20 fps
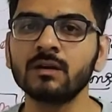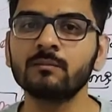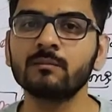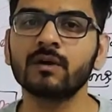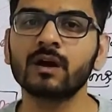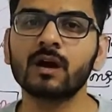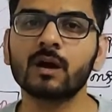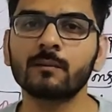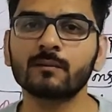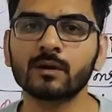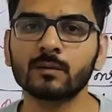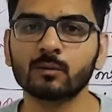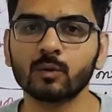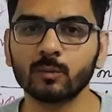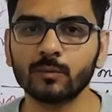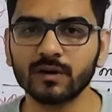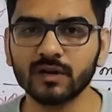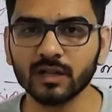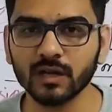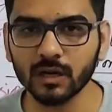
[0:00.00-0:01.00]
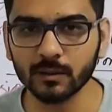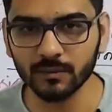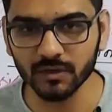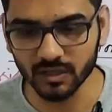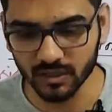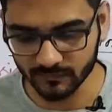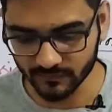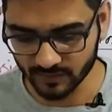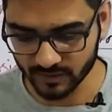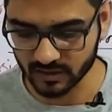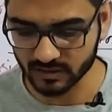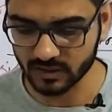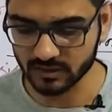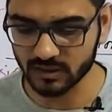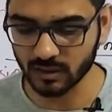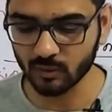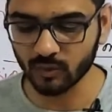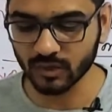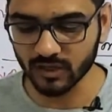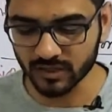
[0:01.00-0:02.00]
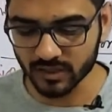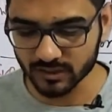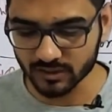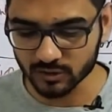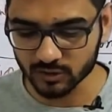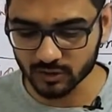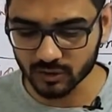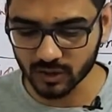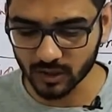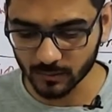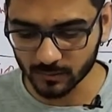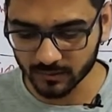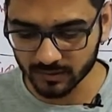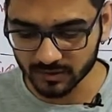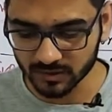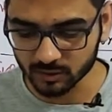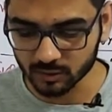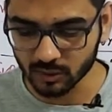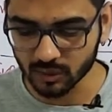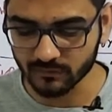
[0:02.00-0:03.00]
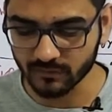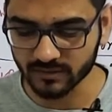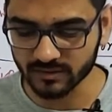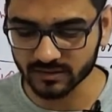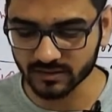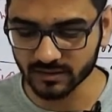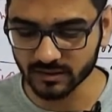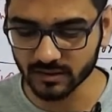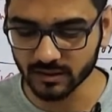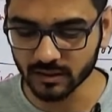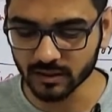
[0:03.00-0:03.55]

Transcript: मैं आपका प्रॉपर्टी अभी गिफ्ट कर देता हूँ लेकिन जो यहाँ पे शर्तुल इवाज है